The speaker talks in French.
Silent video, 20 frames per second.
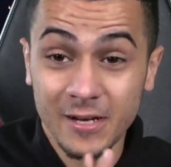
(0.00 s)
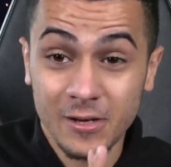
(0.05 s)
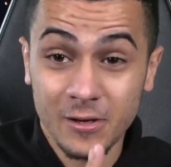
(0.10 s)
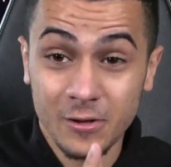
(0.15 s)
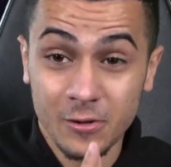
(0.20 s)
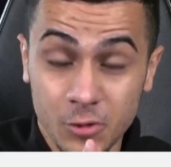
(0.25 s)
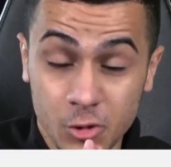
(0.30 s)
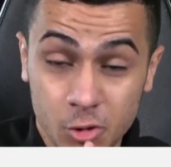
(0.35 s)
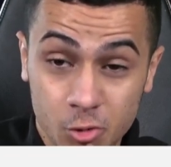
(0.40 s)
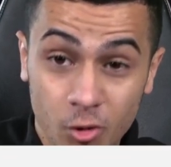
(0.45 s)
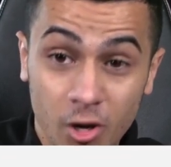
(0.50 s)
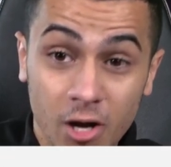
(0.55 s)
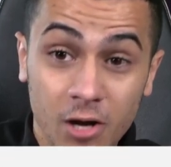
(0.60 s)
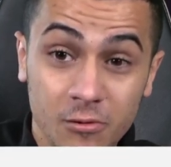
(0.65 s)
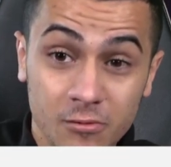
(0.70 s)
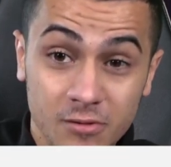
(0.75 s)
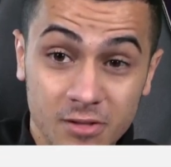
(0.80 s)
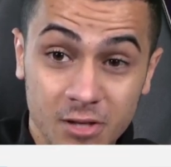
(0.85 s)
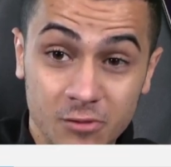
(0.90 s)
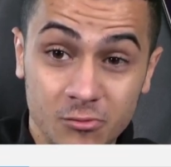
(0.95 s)
Je vous raconte
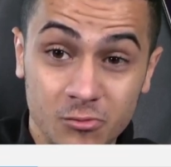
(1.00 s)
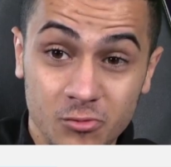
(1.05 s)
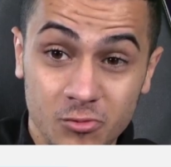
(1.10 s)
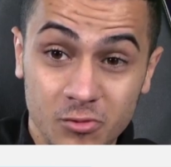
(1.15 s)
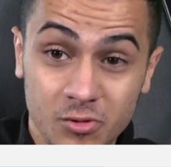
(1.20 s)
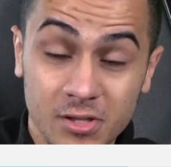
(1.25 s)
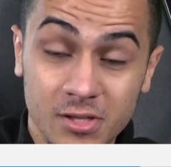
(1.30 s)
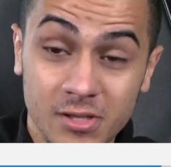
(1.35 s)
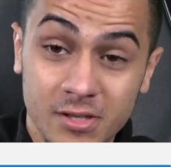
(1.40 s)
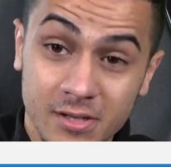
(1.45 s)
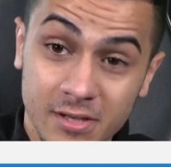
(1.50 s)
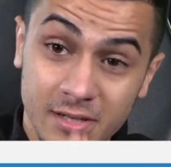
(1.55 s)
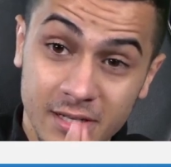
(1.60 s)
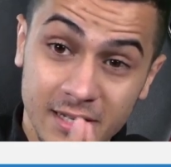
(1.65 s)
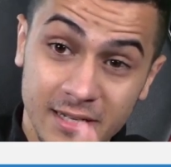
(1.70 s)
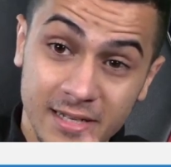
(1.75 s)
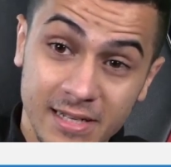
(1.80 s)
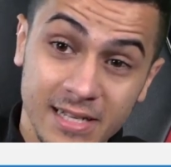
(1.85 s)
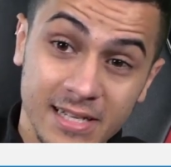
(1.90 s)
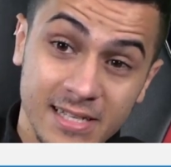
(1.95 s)
ça tout de suite.
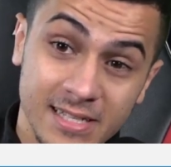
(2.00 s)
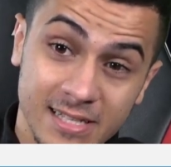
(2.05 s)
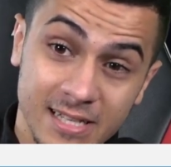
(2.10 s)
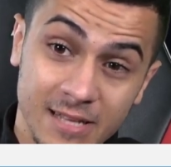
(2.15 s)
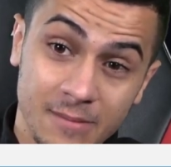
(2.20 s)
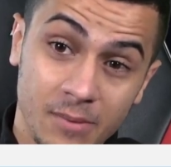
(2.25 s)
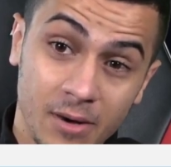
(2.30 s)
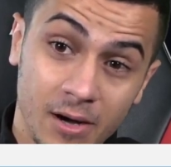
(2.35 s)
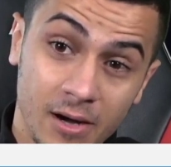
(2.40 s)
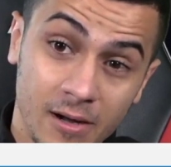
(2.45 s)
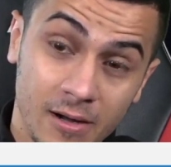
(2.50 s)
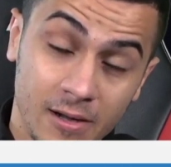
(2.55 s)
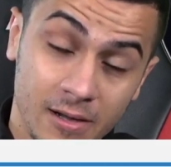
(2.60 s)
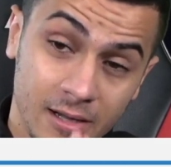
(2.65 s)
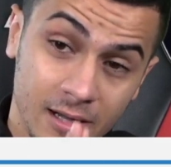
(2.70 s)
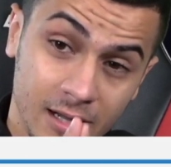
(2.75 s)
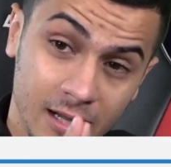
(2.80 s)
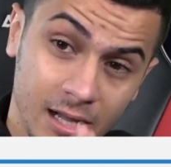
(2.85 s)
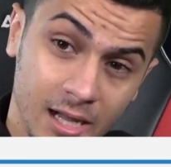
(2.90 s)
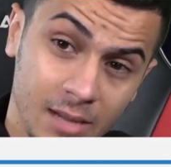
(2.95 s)
N'hésitez pas
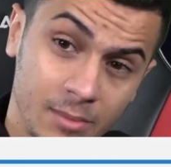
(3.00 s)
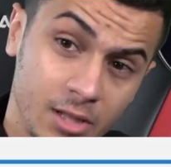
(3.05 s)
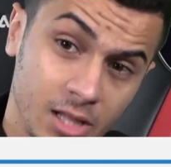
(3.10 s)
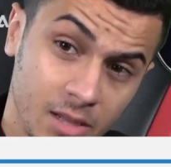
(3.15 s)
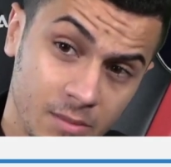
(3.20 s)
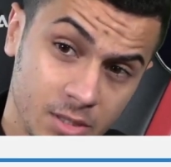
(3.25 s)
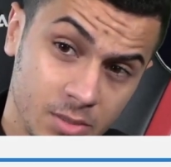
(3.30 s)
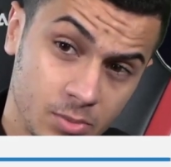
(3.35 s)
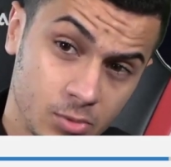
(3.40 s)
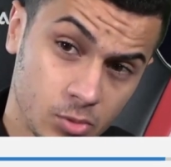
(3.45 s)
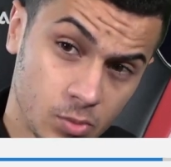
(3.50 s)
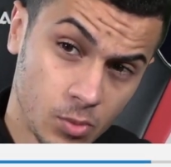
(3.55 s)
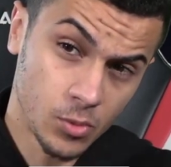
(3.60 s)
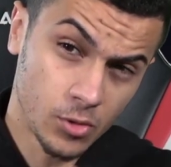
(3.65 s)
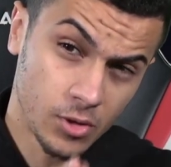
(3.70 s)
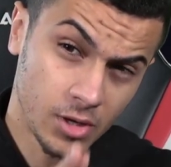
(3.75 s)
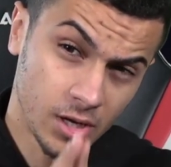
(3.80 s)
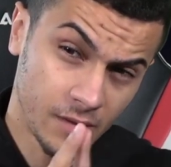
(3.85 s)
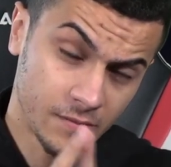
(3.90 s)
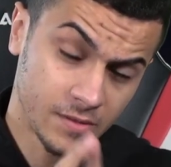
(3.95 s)
à mettre un petit pouce bleu,
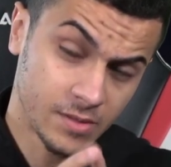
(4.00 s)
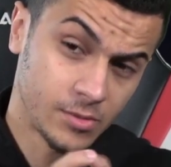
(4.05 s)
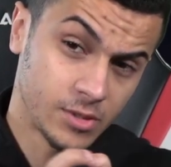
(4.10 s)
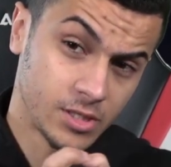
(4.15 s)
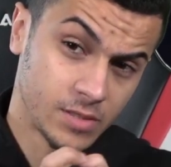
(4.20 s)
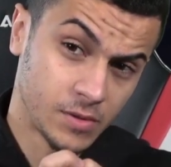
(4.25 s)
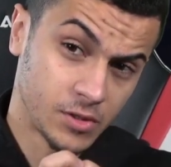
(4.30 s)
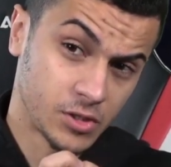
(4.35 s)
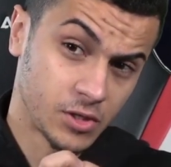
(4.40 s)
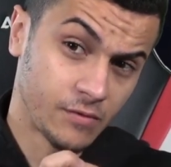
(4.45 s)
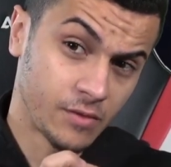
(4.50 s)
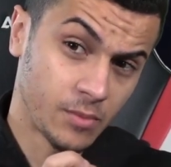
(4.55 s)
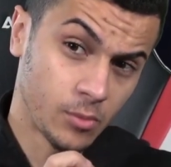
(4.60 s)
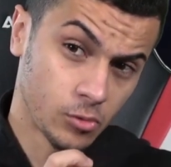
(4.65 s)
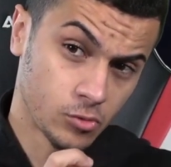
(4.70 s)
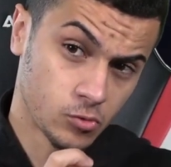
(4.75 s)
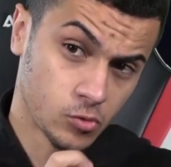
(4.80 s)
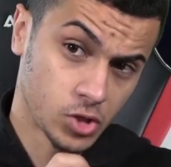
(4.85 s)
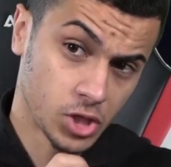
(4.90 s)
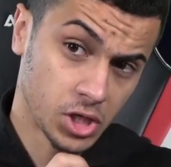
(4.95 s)
à vous abonner si n'est pas déjà fait pour le
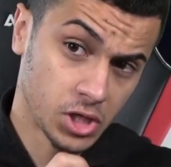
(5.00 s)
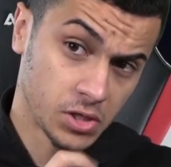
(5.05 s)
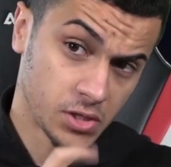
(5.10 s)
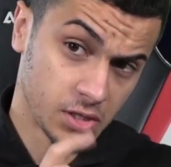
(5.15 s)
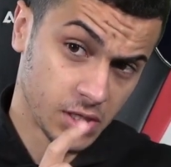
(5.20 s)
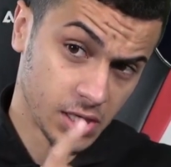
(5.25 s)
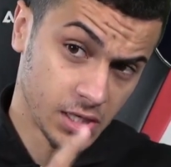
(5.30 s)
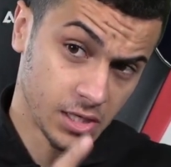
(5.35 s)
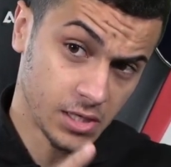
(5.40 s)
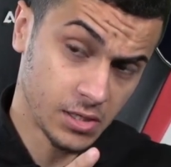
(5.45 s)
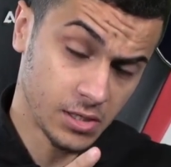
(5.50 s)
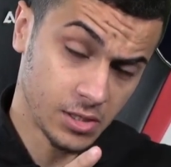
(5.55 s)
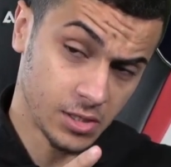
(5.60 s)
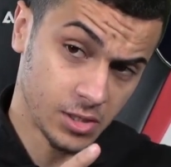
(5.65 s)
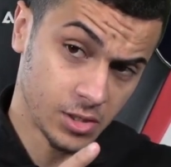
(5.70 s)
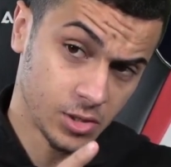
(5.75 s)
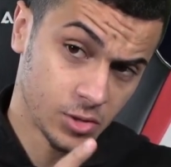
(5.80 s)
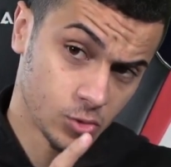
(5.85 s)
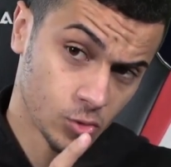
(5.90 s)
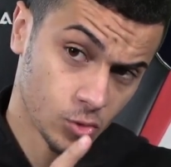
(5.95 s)
soutien. Et
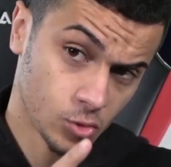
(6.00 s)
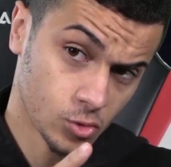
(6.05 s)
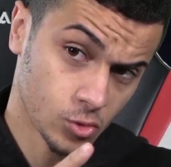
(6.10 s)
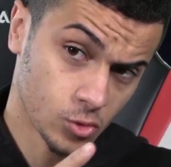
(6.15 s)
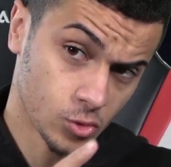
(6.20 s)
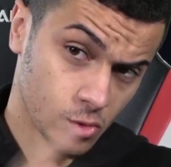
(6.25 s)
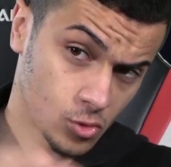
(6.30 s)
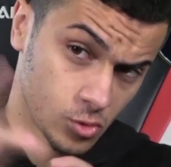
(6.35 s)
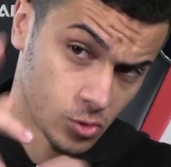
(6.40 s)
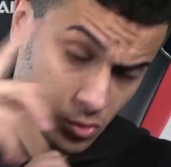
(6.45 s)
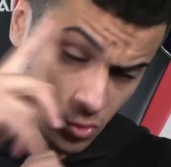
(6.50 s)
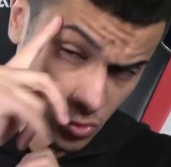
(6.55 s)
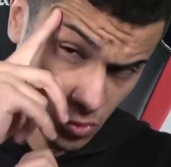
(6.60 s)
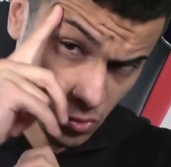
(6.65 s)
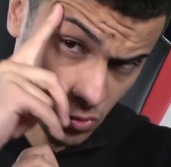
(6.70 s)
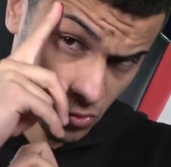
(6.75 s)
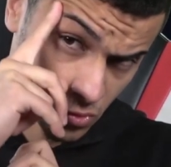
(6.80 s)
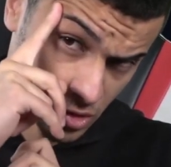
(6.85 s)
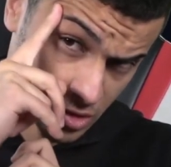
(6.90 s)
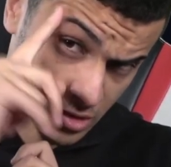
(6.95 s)
sur ce, on
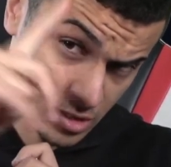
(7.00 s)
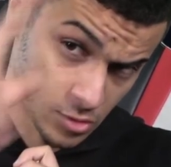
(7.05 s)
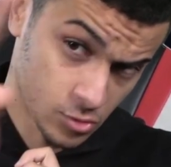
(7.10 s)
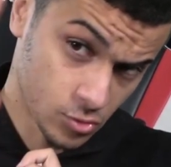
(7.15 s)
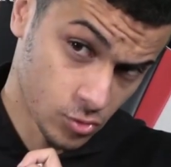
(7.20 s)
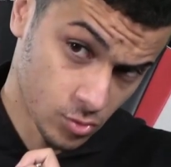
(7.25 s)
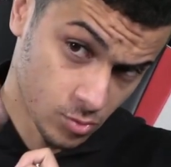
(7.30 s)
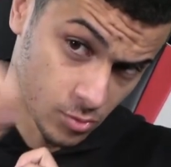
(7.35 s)
se dessus. Bonne